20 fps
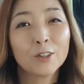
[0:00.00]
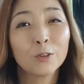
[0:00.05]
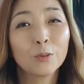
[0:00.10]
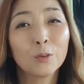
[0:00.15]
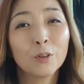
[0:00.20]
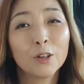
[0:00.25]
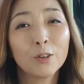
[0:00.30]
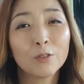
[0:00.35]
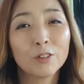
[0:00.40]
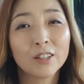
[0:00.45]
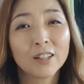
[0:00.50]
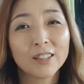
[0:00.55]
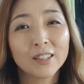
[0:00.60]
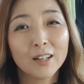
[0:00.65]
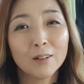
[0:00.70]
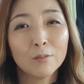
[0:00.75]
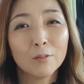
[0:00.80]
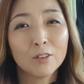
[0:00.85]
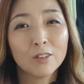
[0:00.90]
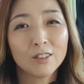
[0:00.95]
그동안 우리가
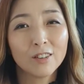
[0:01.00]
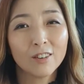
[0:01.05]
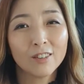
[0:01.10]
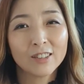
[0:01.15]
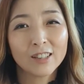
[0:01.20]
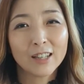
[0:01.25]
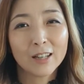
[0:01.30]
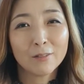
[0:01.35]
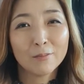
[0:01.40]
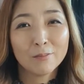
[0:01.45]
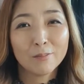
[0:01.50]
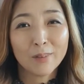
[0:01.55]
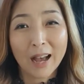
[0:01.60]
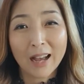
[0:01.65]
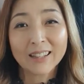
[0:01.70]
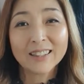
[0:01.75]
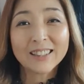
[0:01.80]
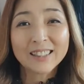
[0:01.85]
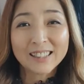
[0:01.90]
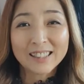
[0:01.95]
살면서 참
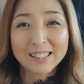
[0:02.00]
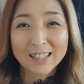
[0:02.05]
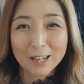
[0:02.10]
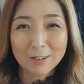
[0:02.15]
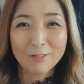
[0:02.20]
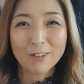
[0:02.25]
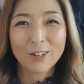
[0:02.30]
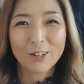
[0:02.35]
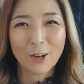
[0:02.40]
많은 잼을